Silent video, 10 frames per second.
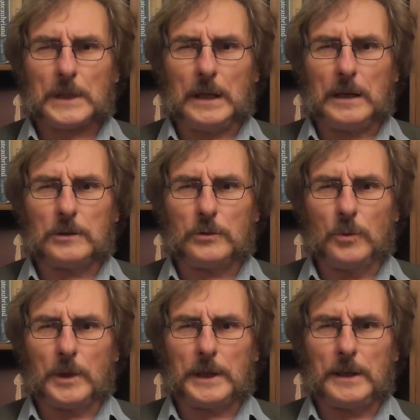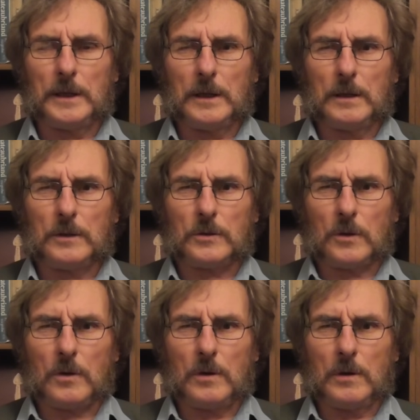e, który
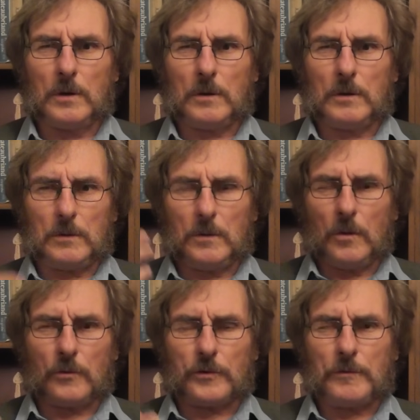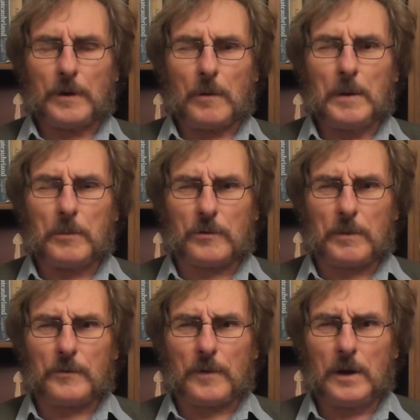to e, go ożywiał. Proszę
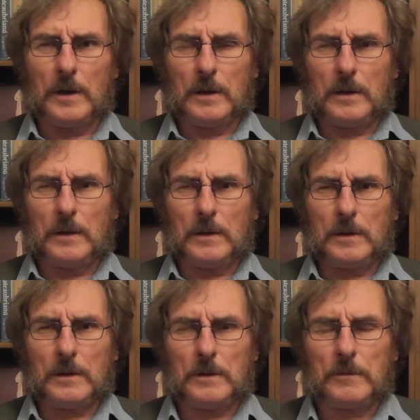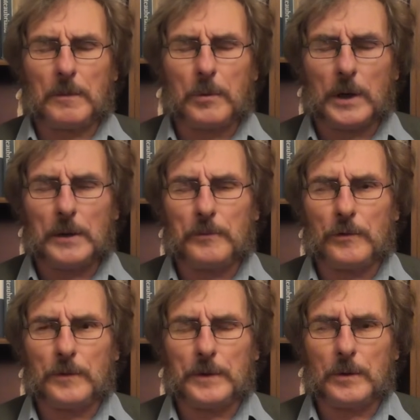Państwa, w Apokalipsie
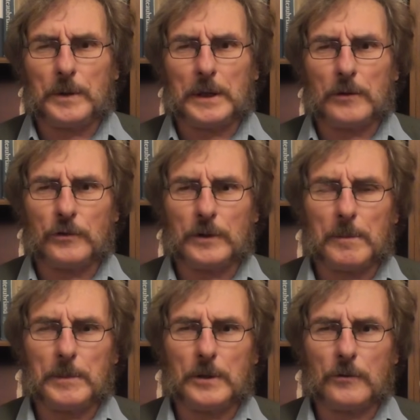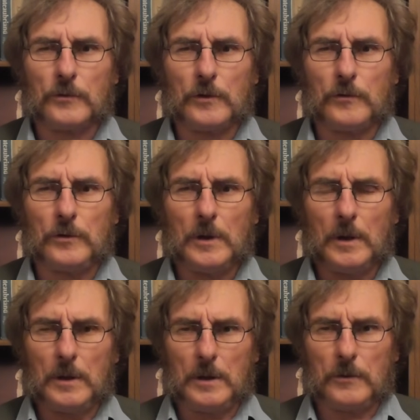Świętego Jana czytamy też, że ci,
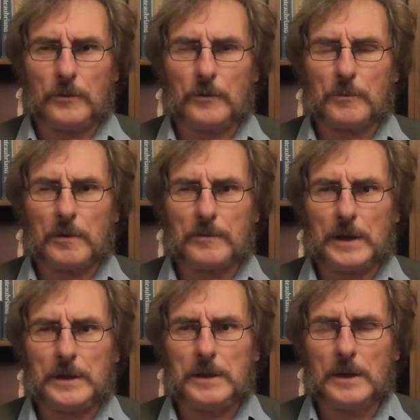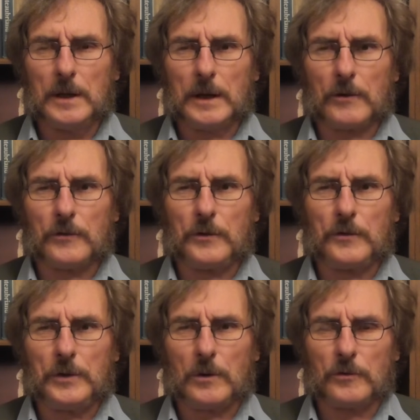ci zbawieni, każdy z
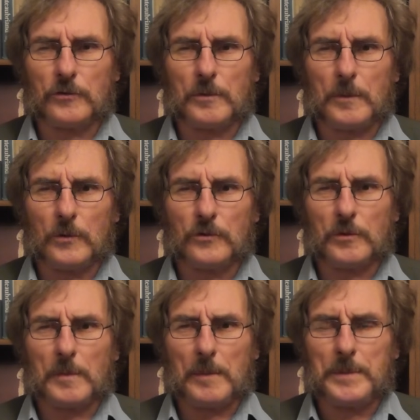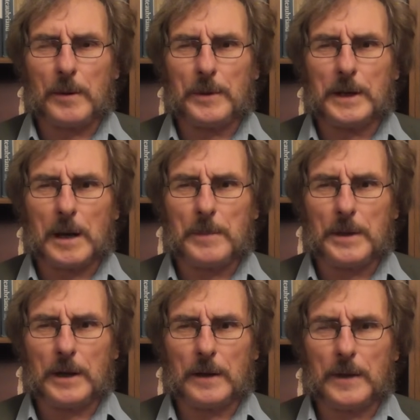nich otrzyma biały
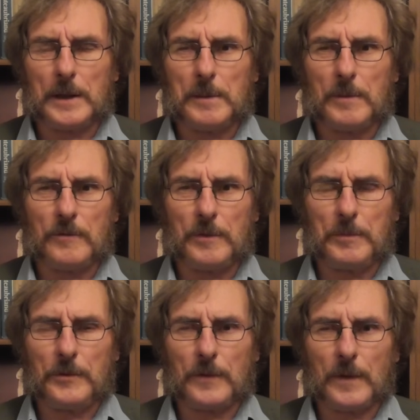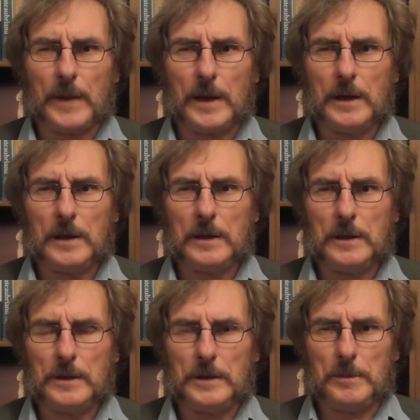kamień, a na nim wypisane
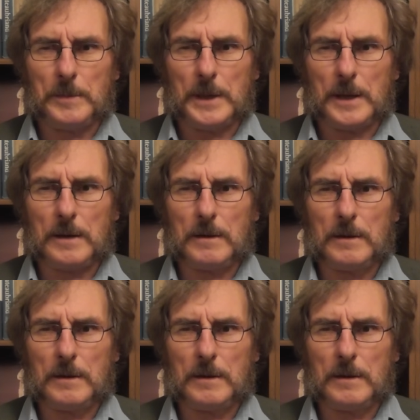imię.